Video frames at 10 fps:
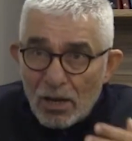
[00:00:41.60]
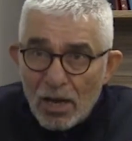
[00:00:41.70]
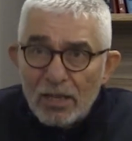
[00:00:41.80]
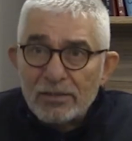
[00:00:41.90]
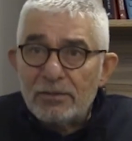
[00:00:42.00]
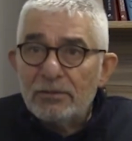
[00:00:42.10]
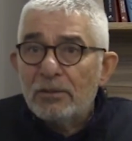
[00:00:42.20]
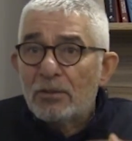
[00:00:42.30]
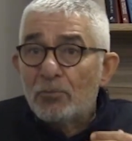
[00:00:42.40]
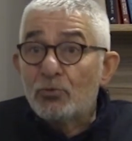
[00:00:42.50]

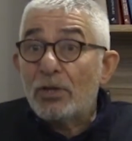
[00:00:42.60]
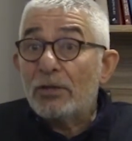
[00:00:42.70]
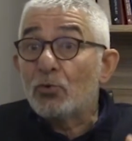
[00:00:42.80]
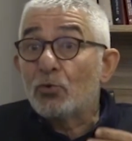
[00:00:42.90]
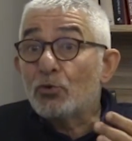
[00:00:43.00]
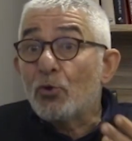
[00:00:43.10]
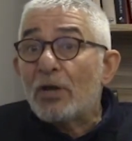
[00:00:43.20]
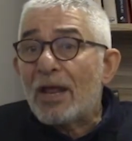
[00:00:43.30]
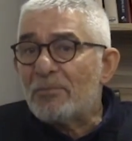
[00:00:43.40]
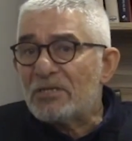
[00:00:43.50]
Halkın buraya doğru
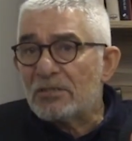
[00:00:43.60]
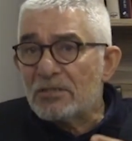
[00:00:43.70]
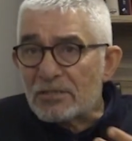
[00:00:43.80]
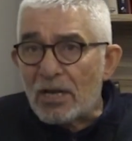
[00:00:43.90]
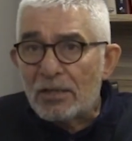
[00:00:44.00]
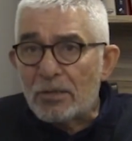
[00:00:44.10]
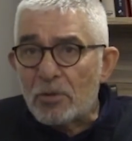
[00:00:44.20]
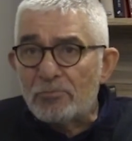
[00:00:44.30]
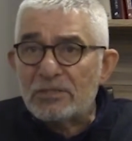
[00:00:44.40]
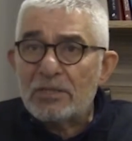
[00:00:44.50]
yönelmesini
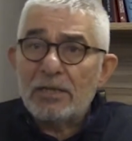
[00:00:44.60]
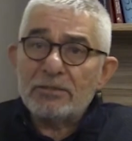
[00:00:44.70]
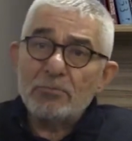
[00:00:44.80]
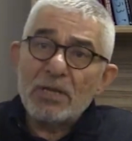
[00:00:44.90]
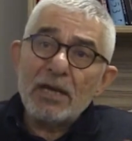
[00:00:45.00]
sağlamamız lazım.